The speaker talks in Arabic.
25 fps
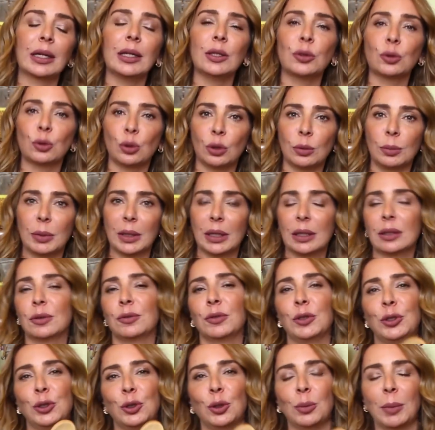اكيد كل بيت
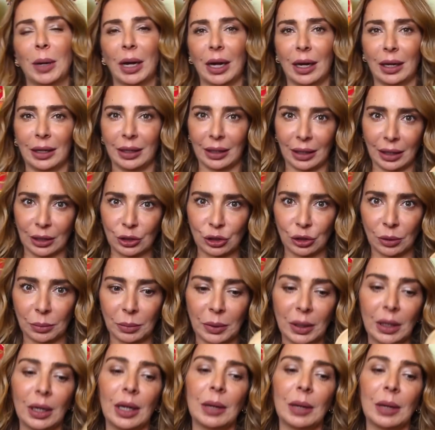فيه معالق خشب